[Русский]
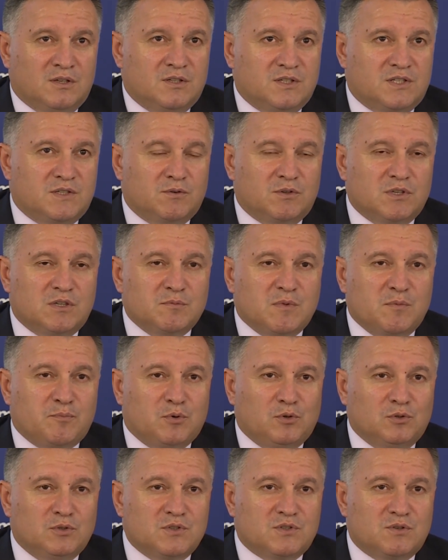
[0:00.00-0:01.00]
И сегодня мы
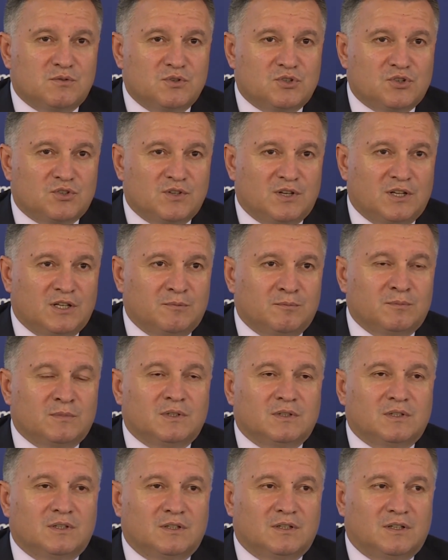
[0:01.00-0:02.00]
полностью
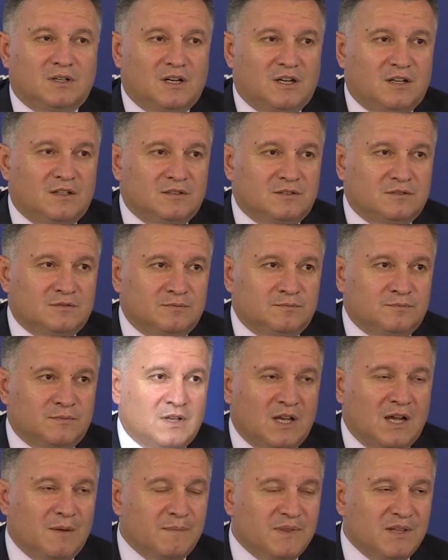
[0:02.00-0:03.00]
начинаем э,
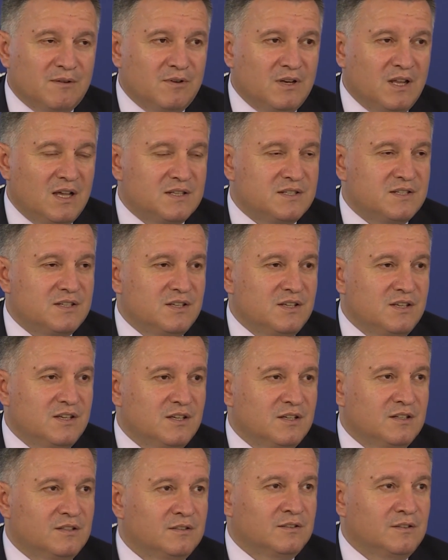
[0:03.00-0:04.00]
обновлять
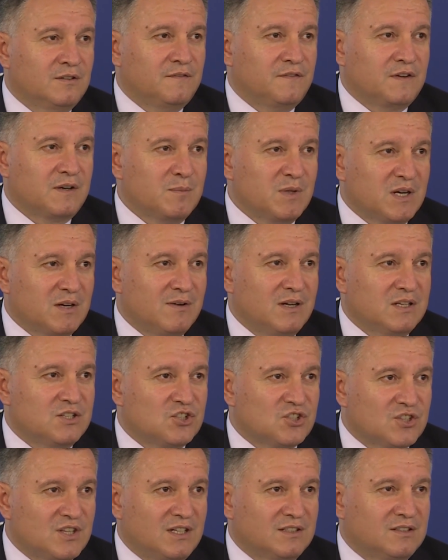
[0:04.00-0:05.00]
и
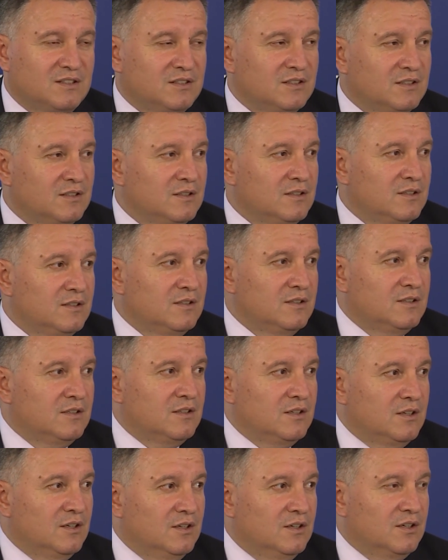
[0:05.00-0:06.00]
формировать штат
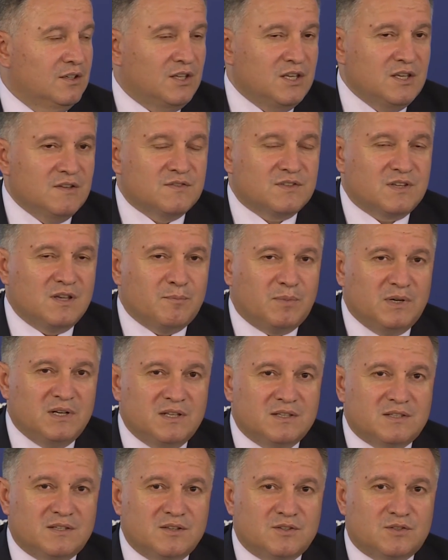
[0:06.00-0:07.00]
э, киевской
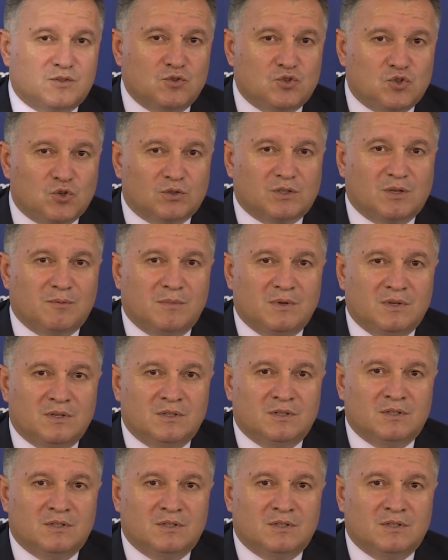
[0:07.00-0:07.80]
полиции с учетом